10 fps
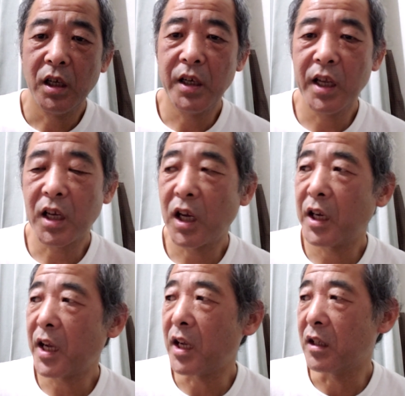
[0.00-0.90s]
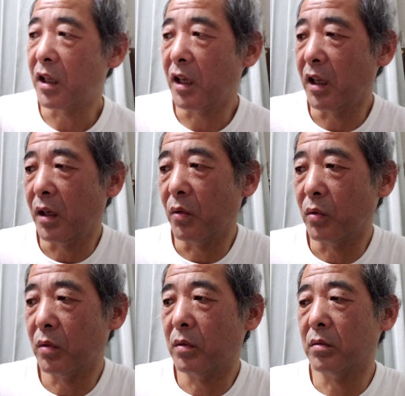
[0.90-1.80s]
霊感がないんでね、
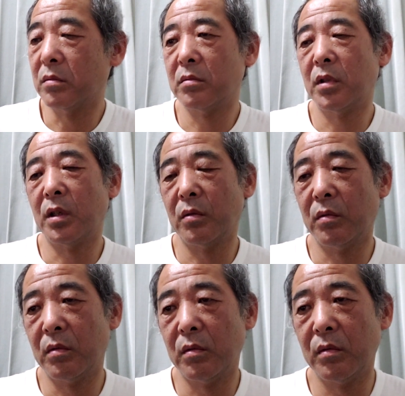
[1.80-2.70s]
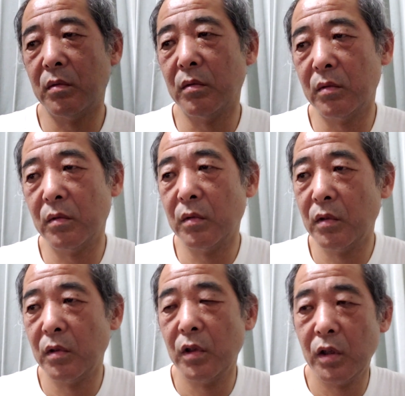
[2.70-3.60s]
本当あ
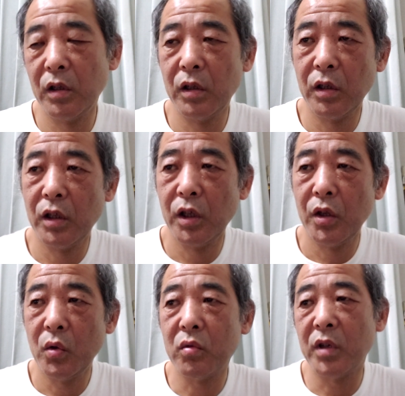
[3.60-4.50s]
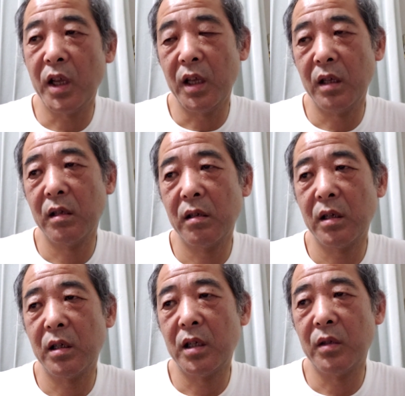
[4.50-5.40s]
のー、よくね、
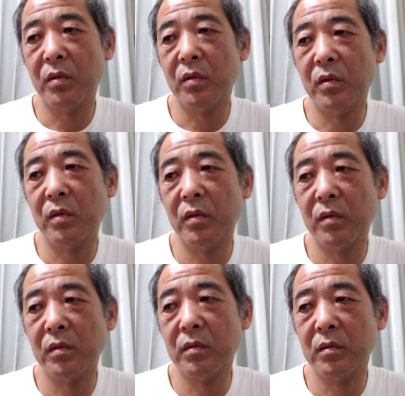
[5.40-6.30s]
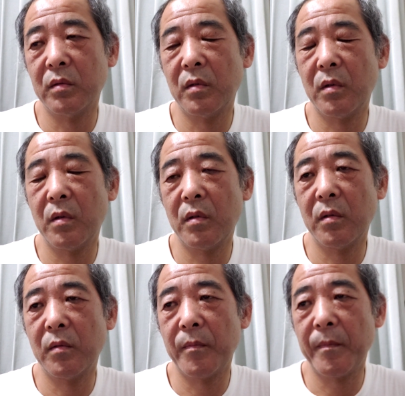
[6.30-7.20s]
あ
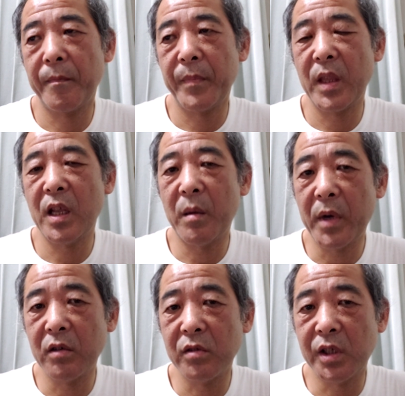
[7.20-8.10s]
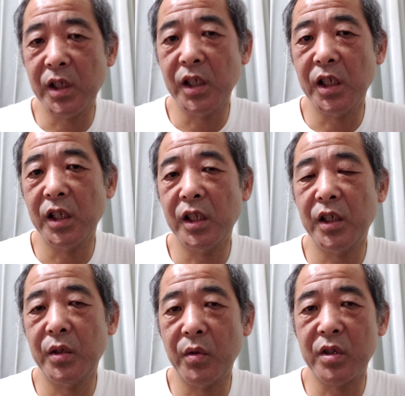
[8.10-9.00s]
のー、山
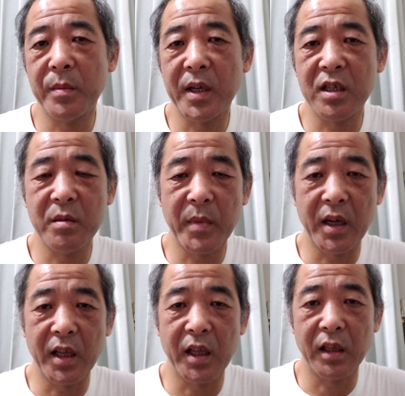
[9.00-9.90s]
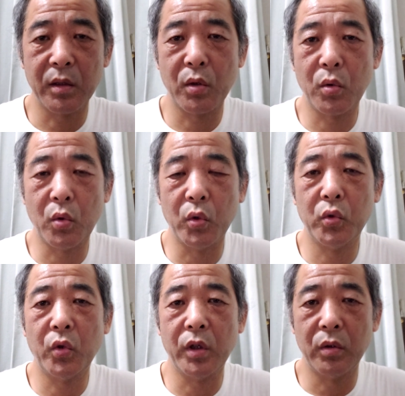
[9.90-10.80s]
口、広島、島根、鳥
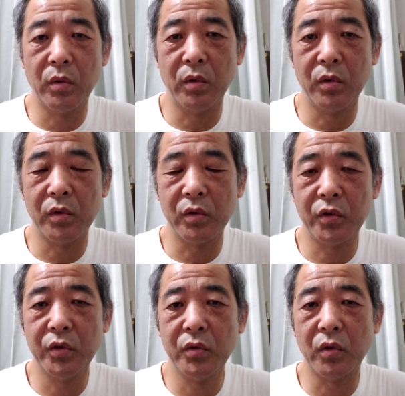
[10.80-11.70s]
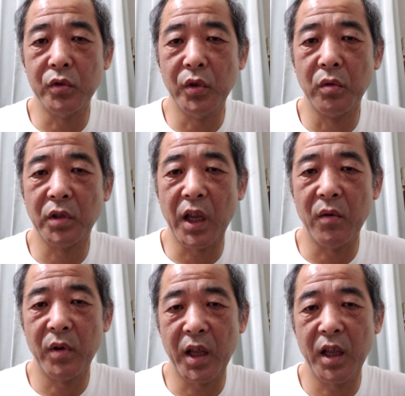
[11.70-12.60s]
取と中国よんけ
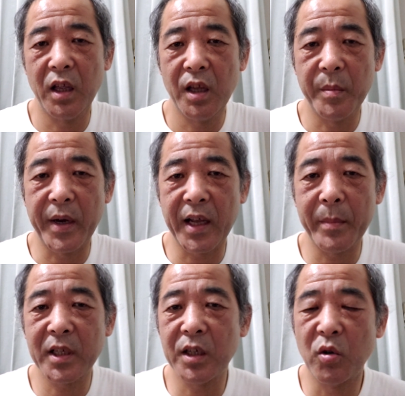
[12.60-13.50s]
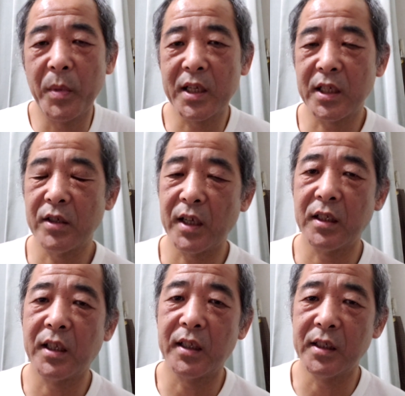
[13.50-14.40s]
んをね、ばらまきコマーシャルやっ
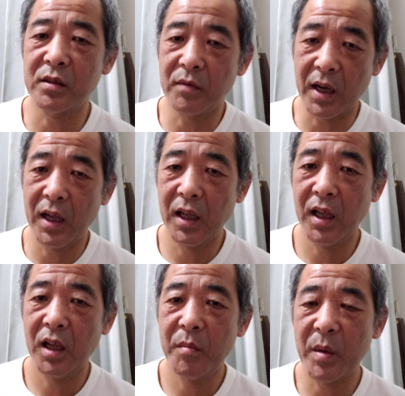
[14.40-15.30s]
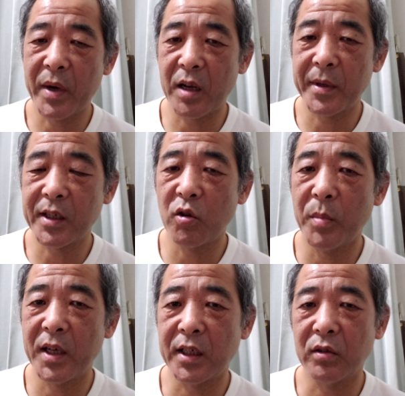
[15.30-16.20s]
てたんですわ。まあ、ばらまき
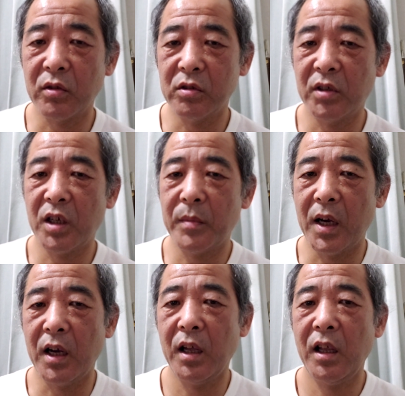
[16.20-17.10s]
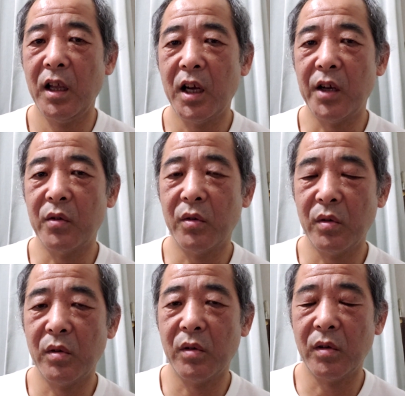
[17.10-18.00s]
コマーシャルというのは、まあ、あ
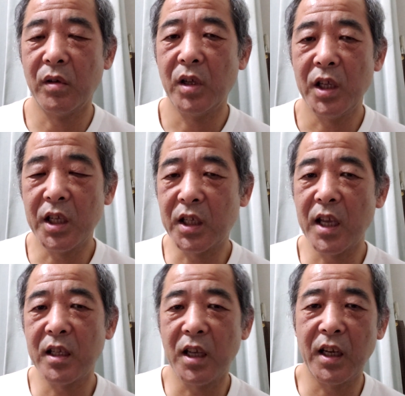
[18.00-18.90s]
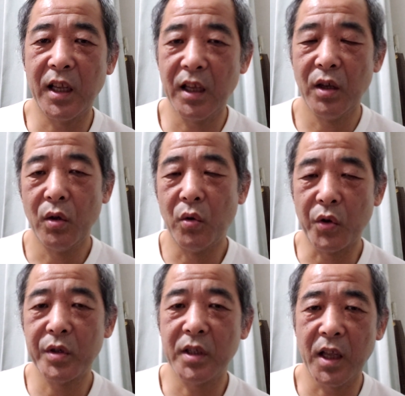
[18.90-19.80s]
のー、一軒一軒ね、
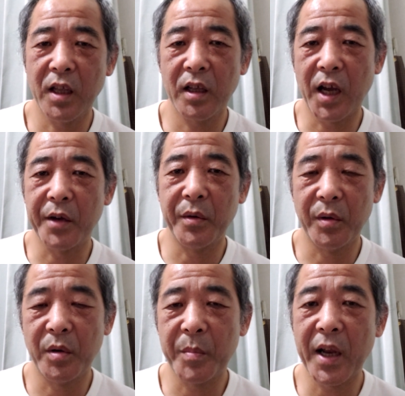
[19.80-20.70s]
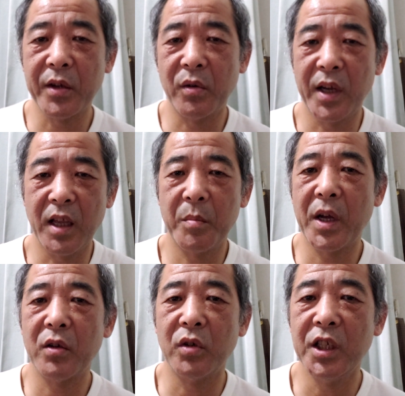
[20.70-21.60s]
おろして、あの、パンのね、
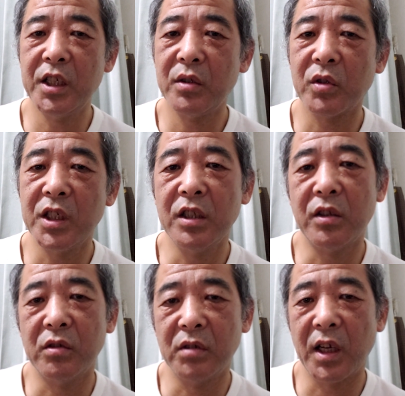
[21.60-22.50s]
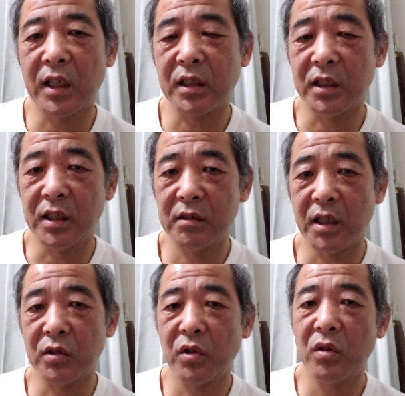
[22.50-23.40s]
パンのイースト菌というのがあったんです
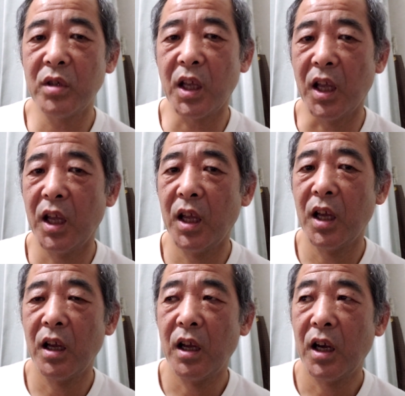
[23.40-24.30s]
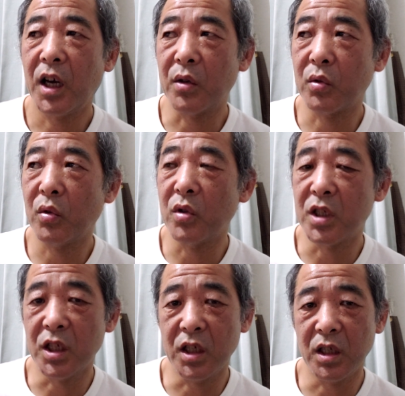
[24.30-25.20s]
が、それをね、あの当
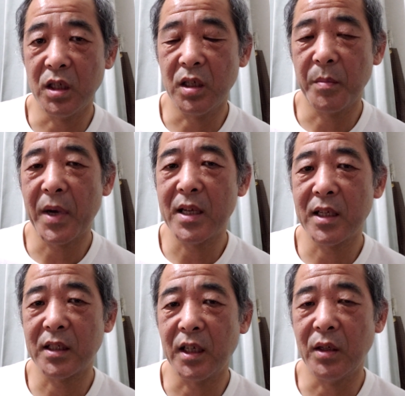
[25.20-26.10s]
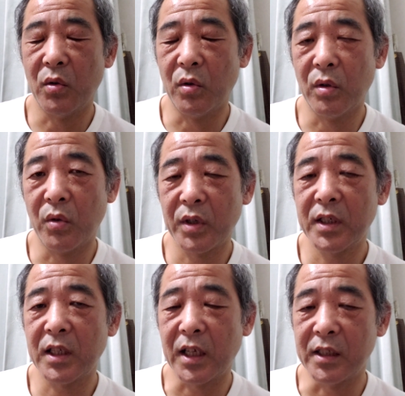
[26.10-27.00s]
時、パン屋さんに お, おろ
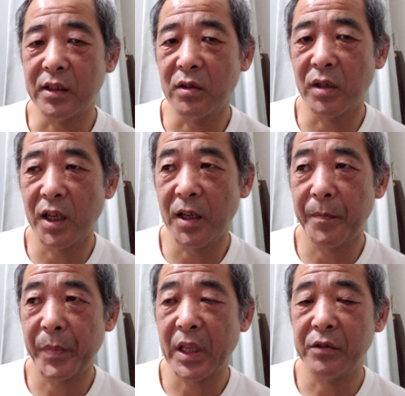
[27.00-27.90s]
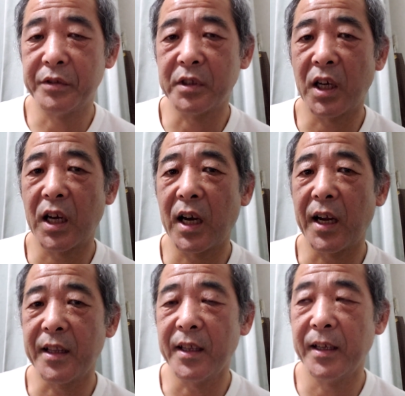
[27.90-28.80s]
してたんですよね。ふつかが
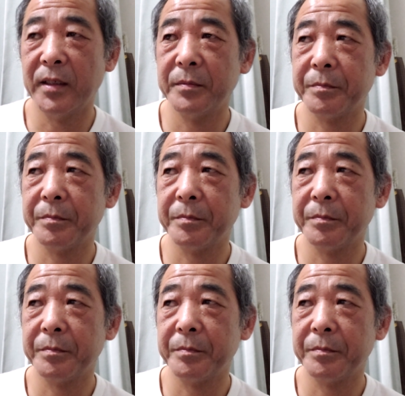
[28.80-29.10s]
かりで。